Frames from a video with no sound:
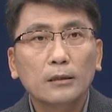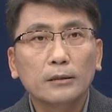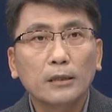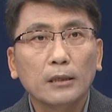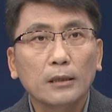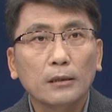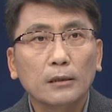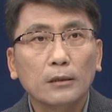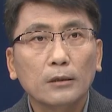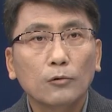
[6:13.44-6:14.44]
이제
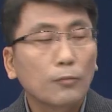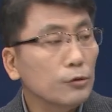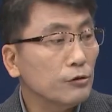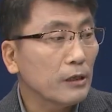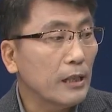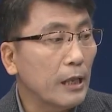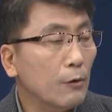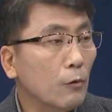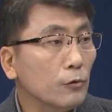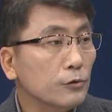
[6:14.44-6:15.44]
그 후보지 중에 네
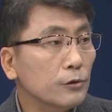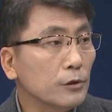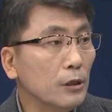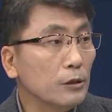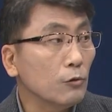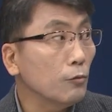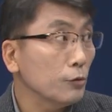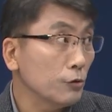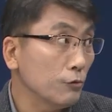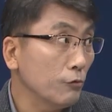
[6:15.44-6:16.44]
곳을 이제
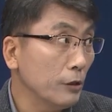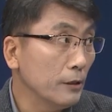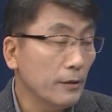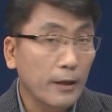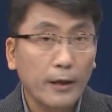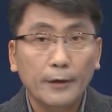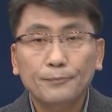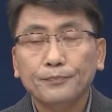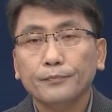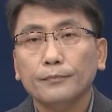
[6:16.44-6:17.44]
후보지로 두고 있는데
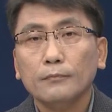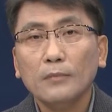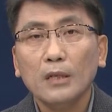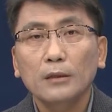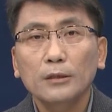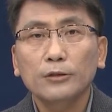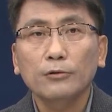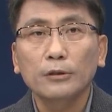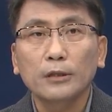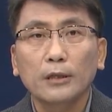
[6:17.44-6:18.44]
네. 실제로
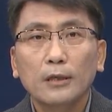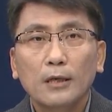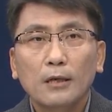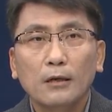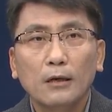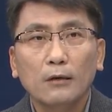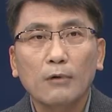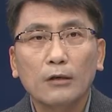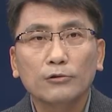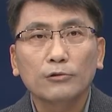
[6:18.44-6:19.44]
이제 어
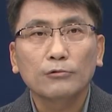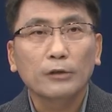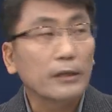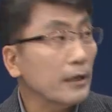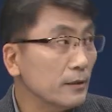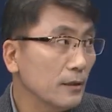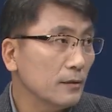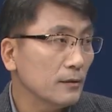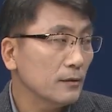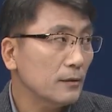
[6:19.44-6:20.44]
광주군의
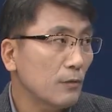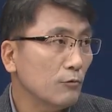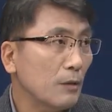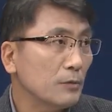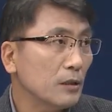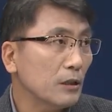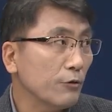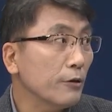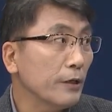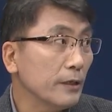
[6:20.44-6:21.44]
행정사무감사
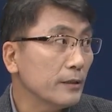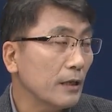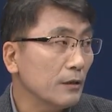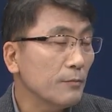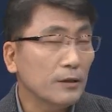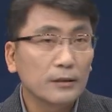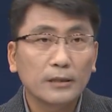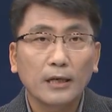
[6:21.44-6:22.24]
자료에 이제 따르면 이제